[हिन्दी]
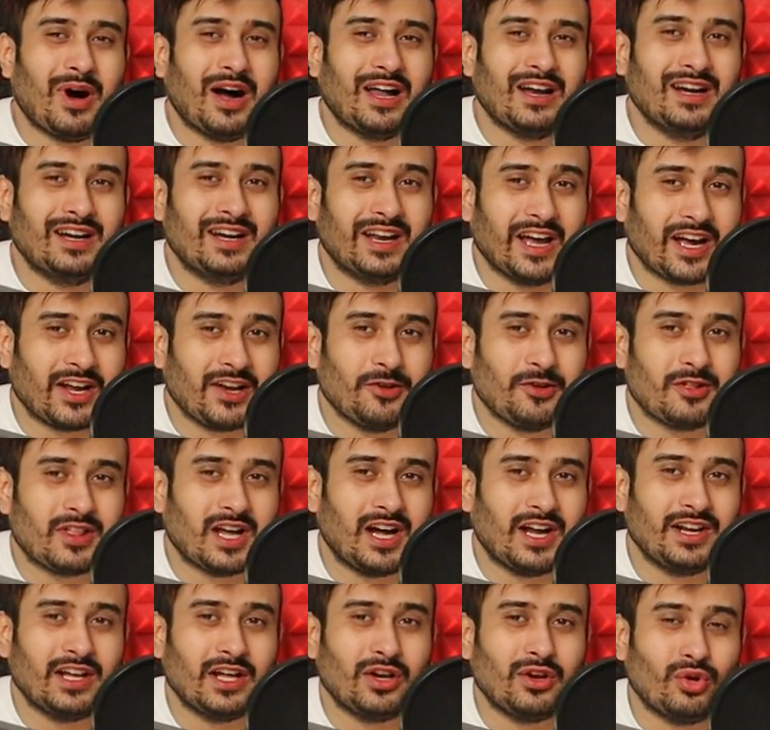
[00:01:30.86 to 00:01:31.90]
हमारी टेक न्यूज़
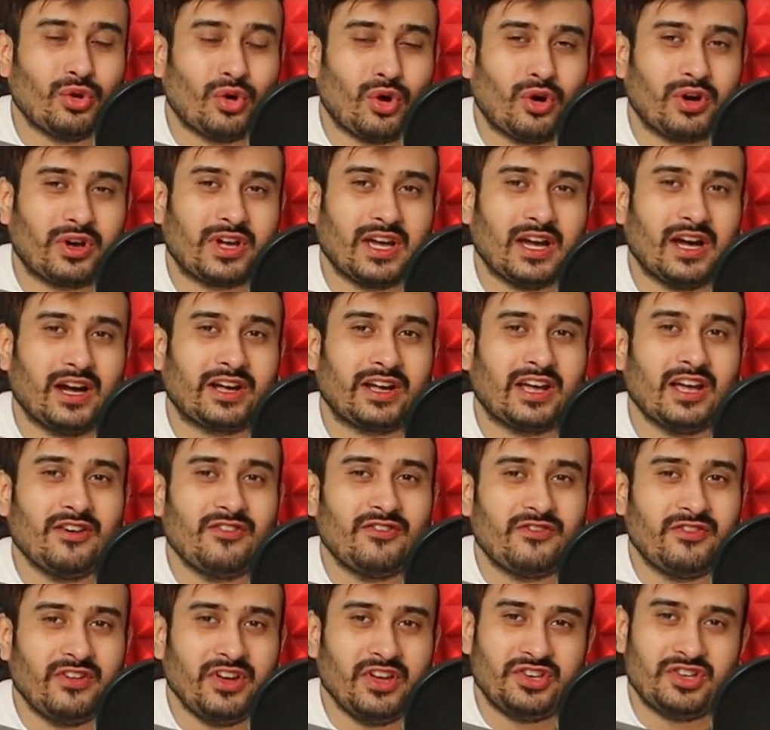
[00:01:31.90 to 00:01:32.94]
आ रही है नोकिया के
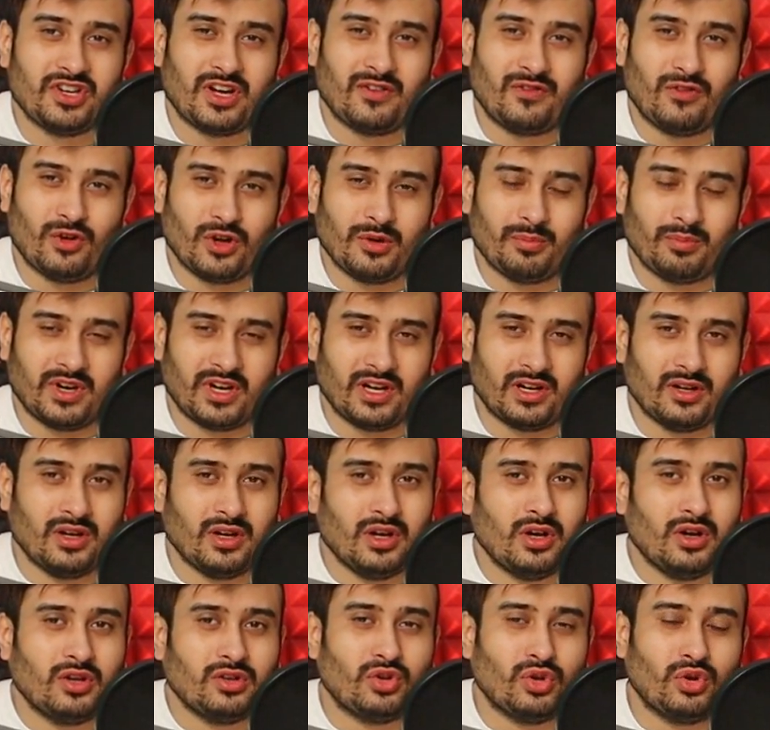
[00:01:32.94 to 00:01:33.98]
फीचर फ़ोन पर
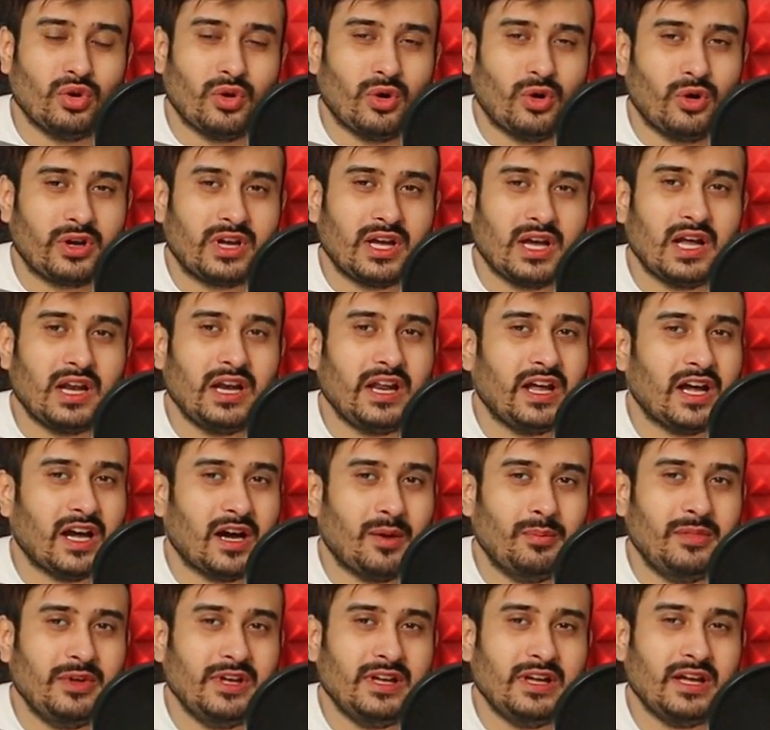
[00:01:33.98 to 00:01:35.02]
तो नोकिया ने
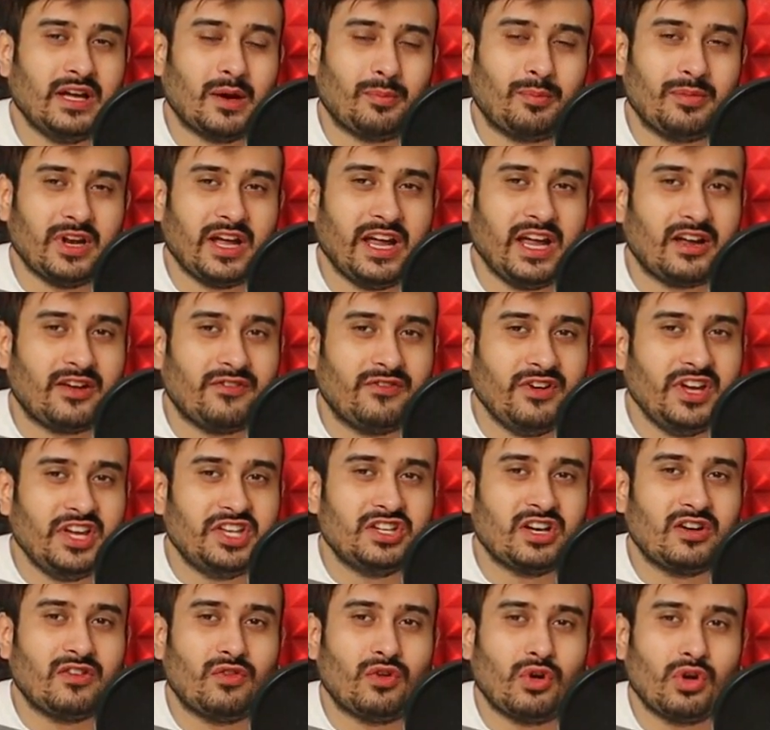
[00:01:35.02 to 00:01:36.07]
अभी अपना एक
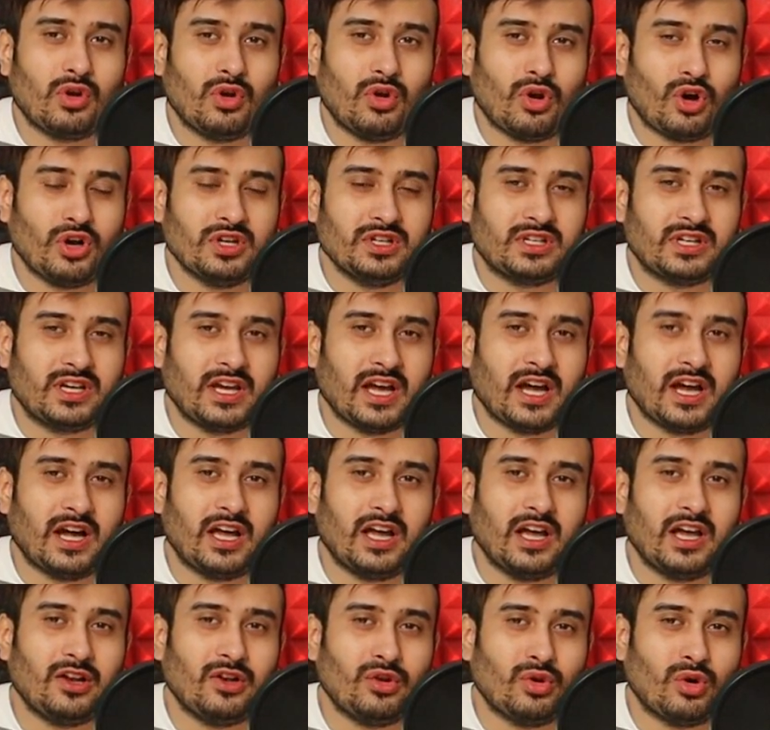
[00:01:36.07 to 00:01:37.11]
फ़ीचर फ़ोन लॉन्च किया
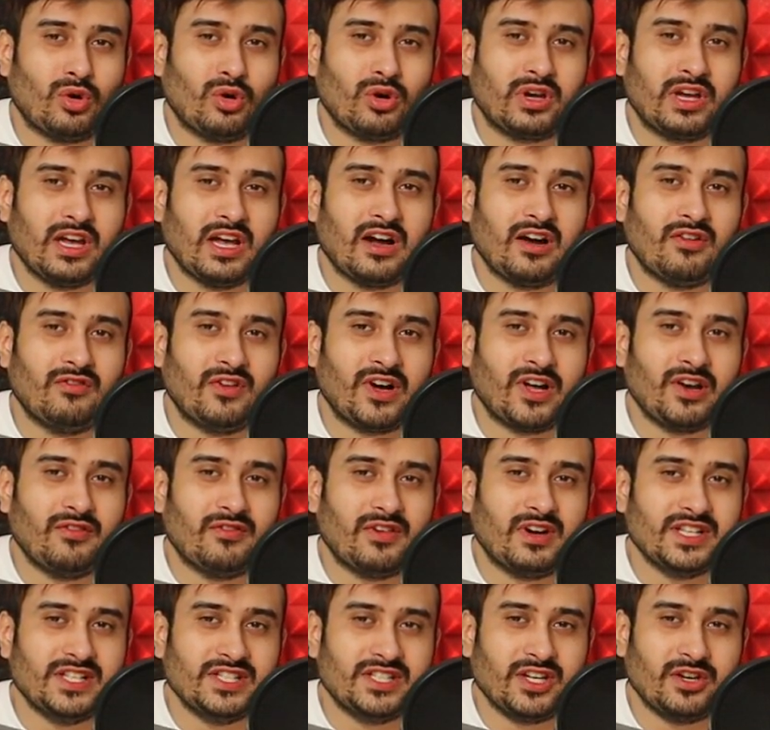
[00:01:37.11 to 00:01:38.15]
है नोकिया वन
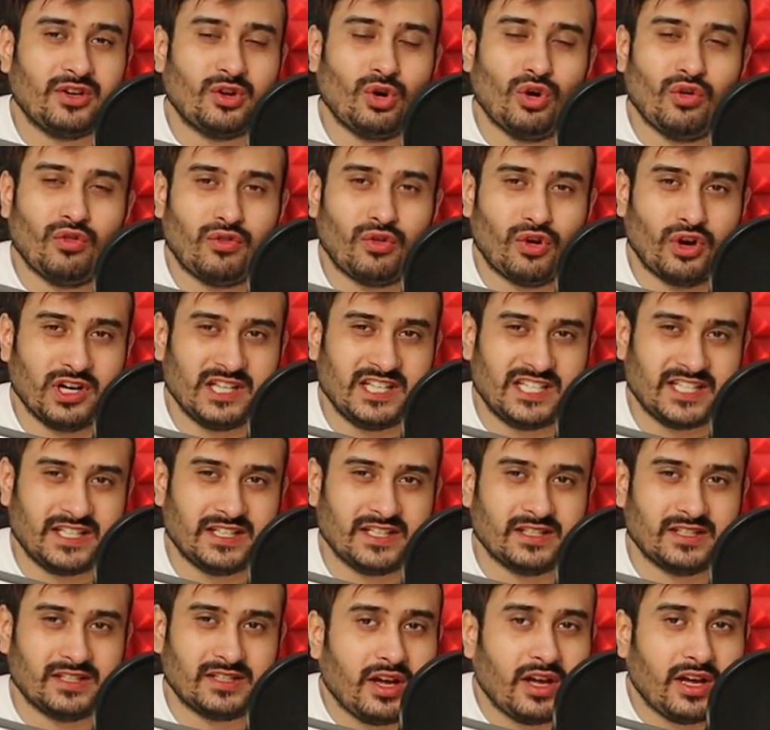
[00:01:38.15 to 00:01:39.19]
वन जीरो फोर जी
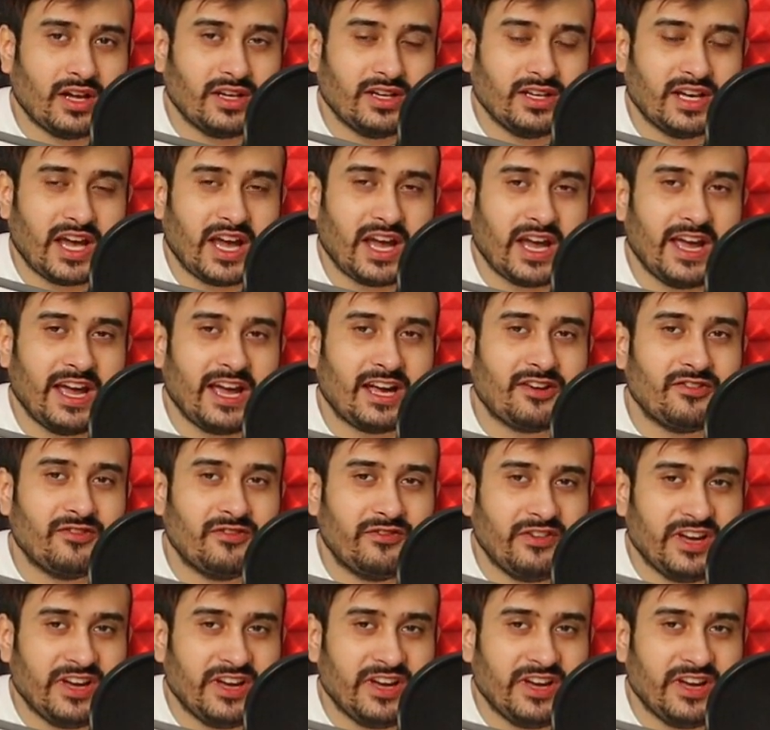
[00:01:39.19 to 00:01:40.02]
ये एक